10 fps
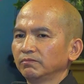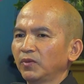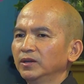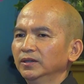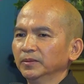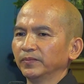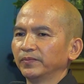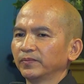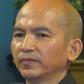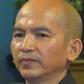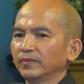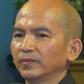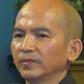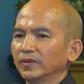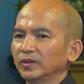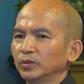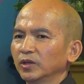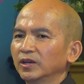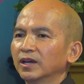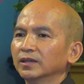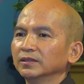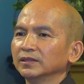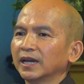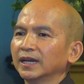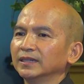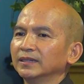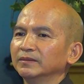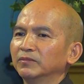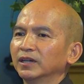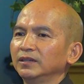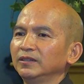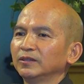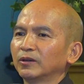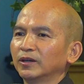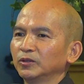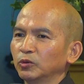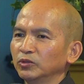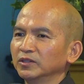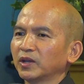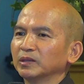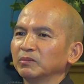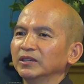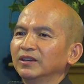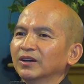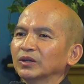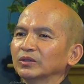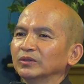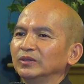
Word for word: tướng, cho nên ngài mới có cụ Định Thành bây giờ